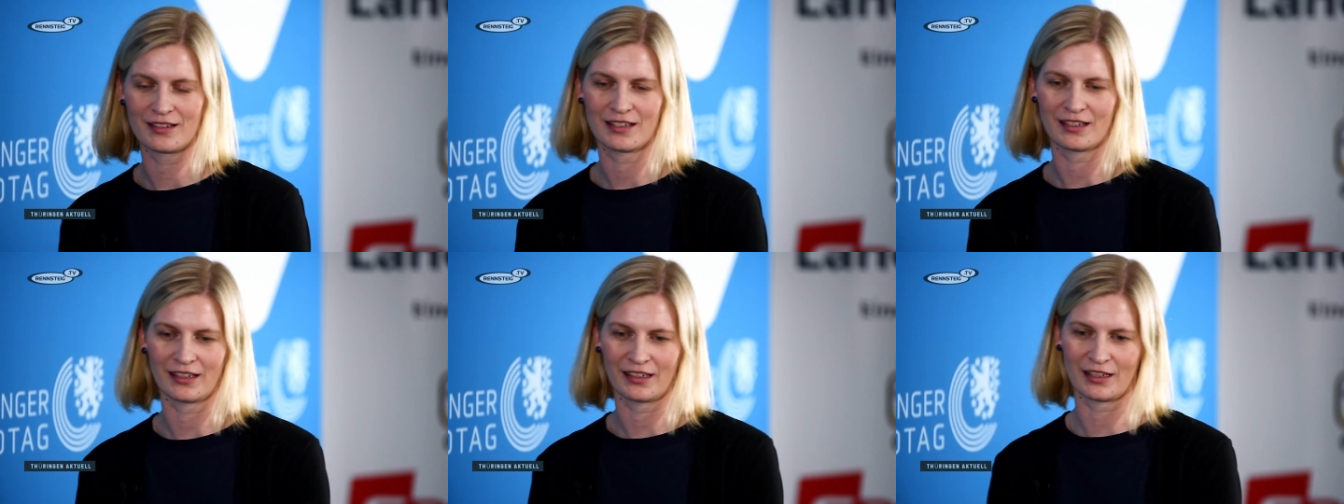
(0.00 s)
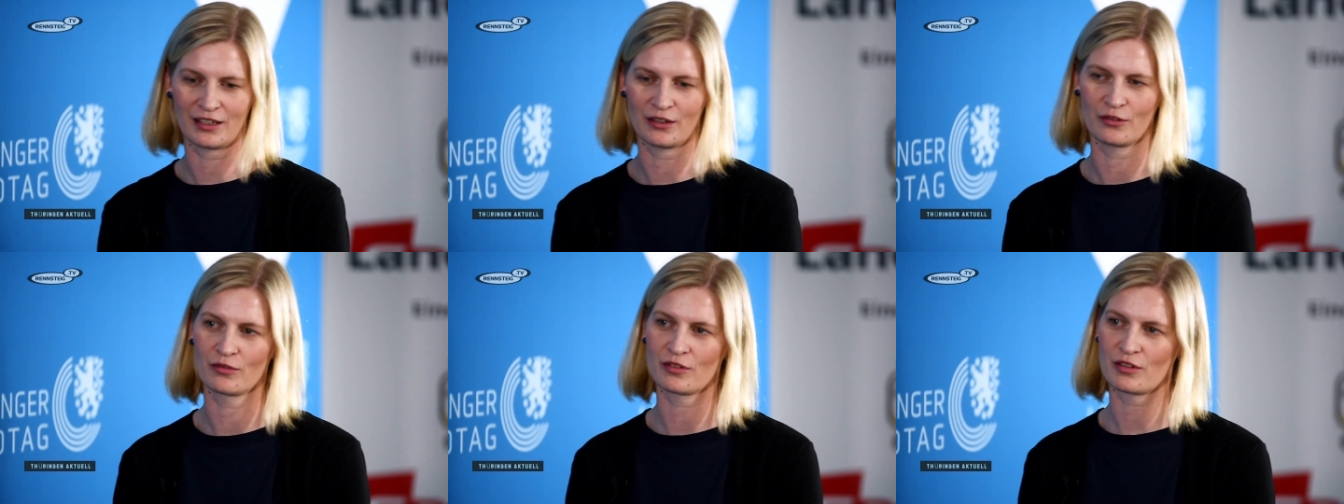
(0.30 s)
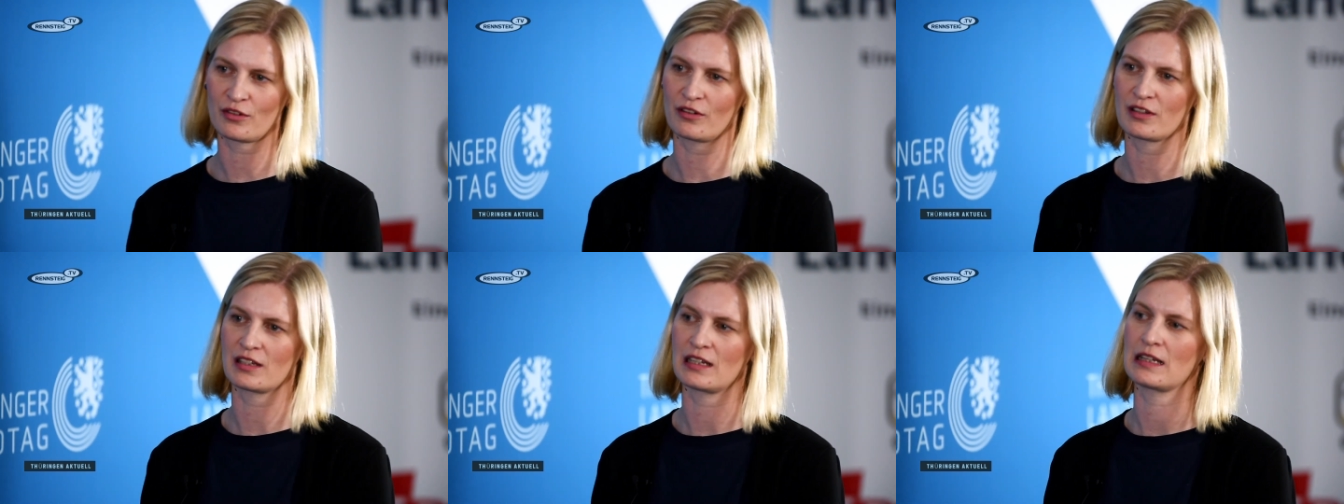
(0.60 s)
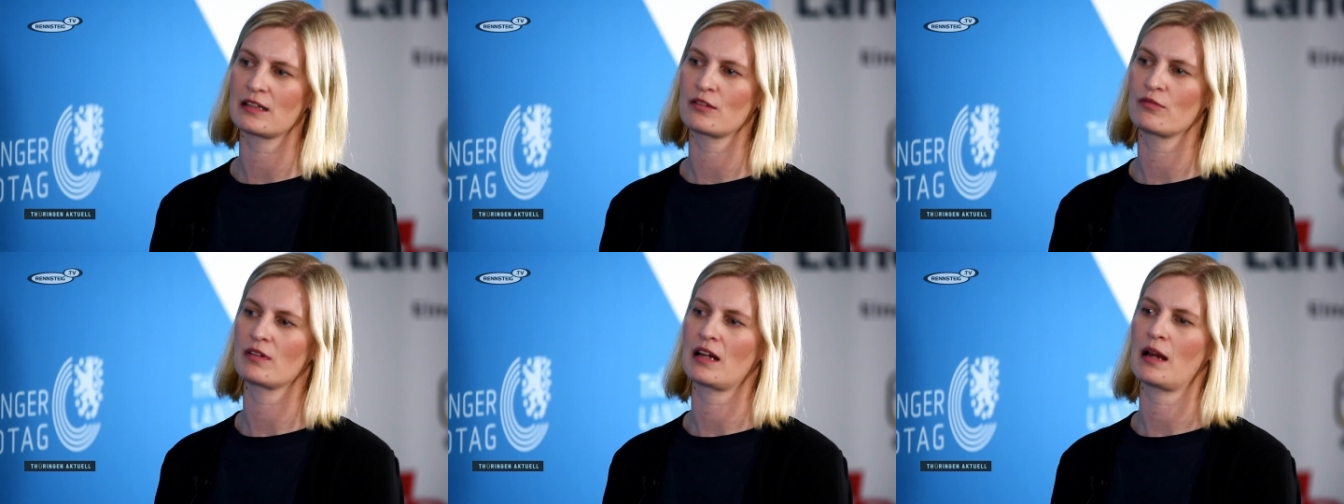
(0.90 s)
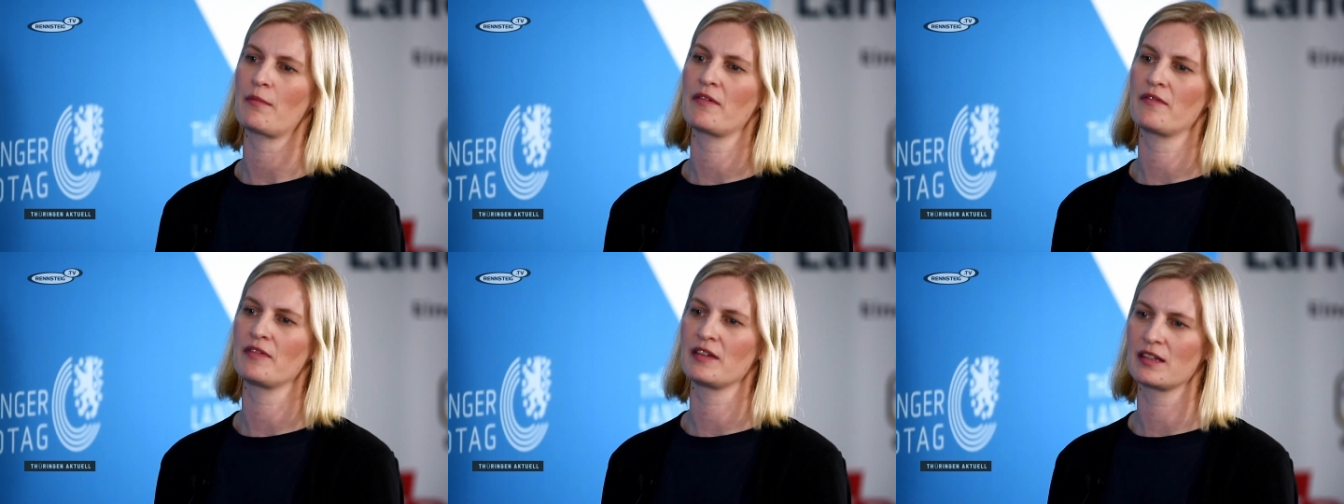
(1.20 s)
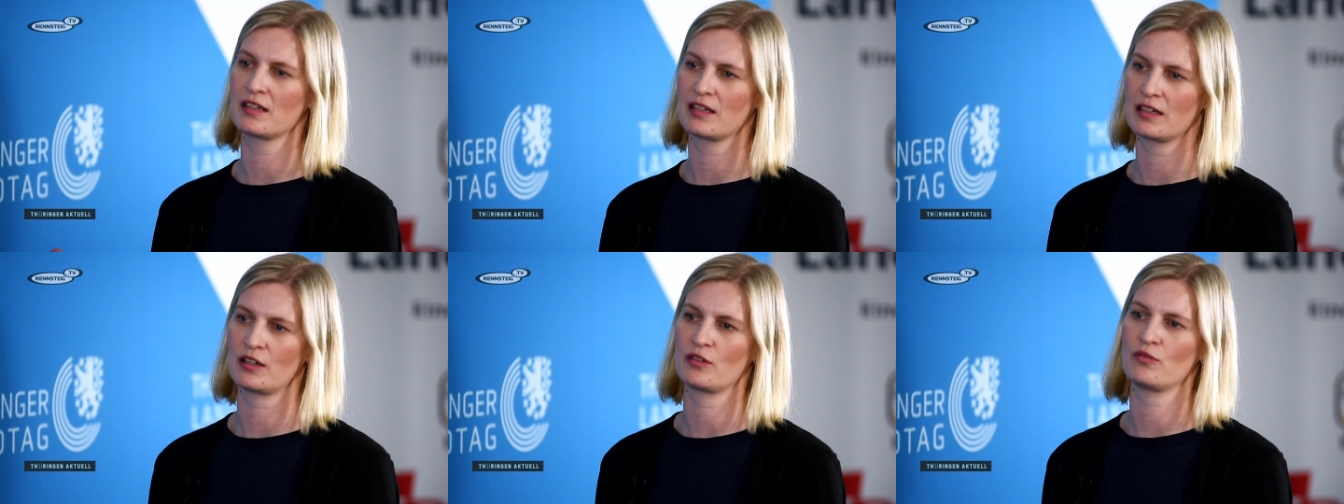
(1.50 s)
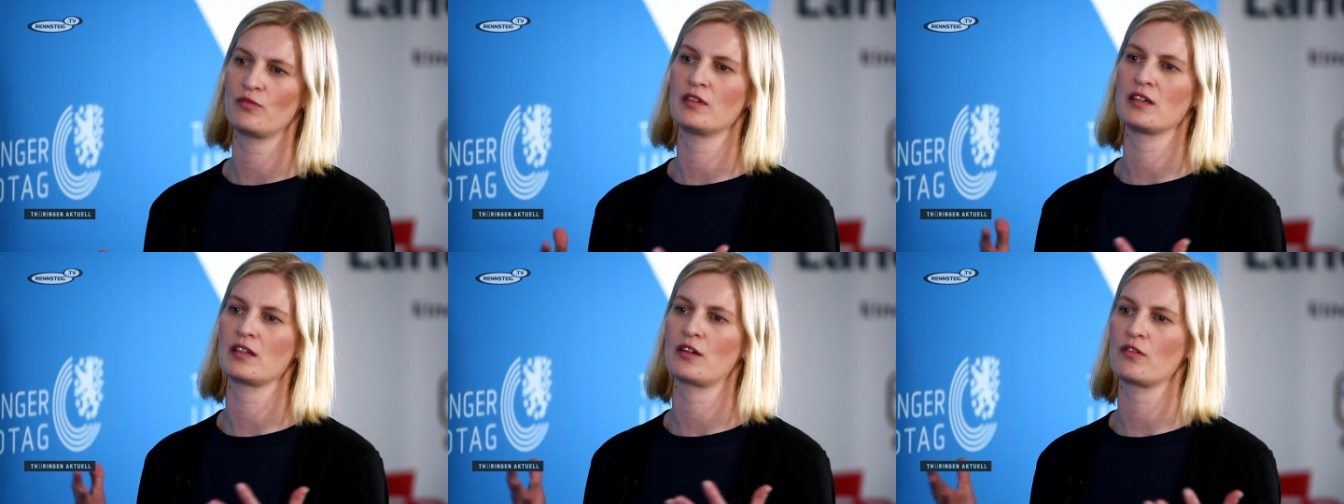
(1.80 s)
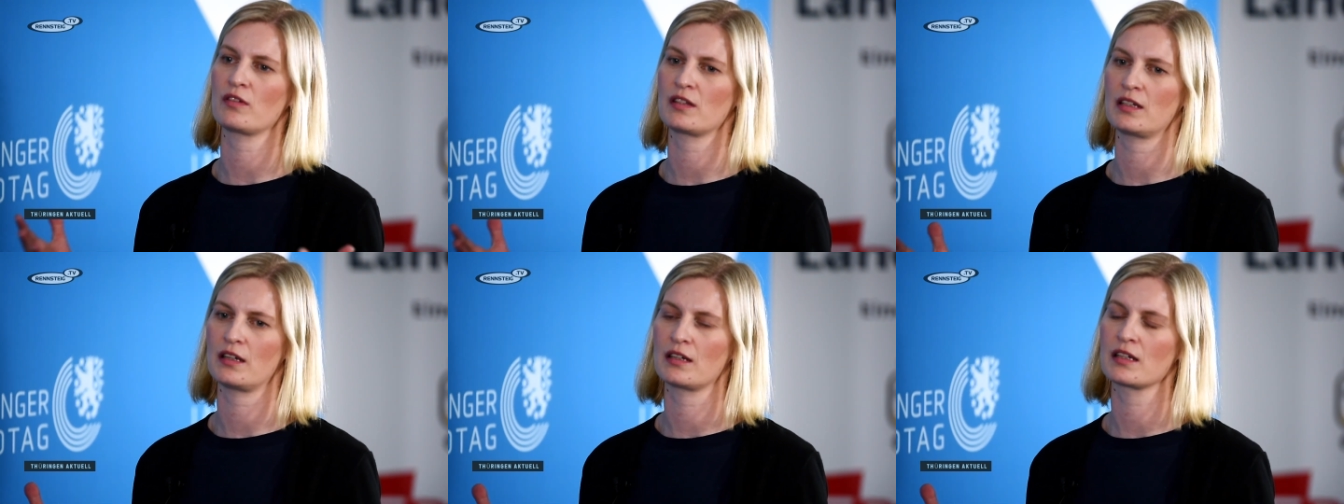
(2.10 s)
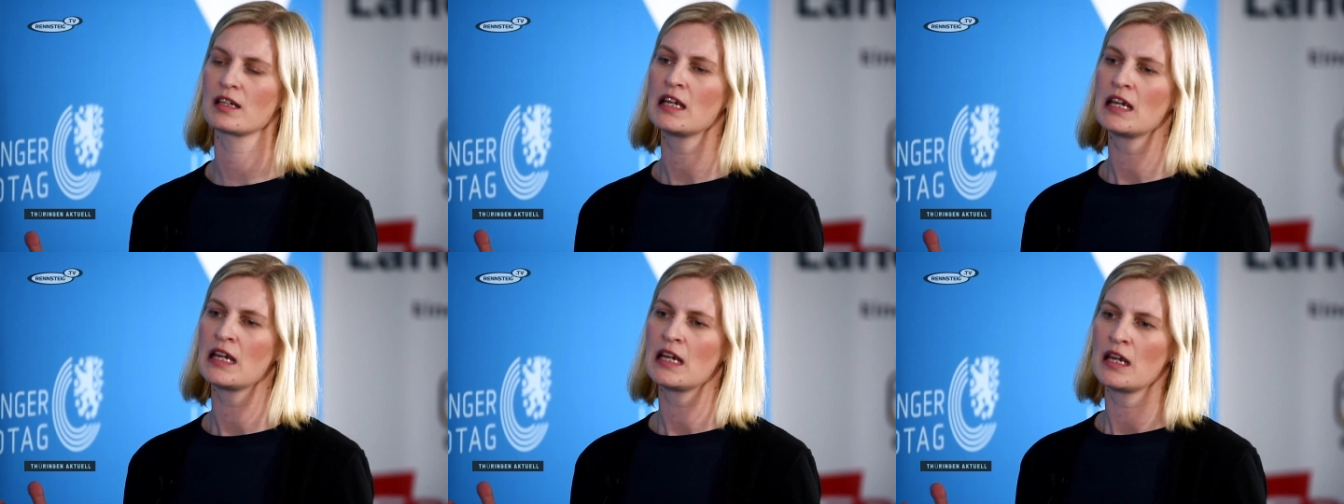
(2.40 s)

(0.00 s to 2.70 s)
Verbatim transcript: die Regierungskonstellation, aber wir sind natürlich auch seit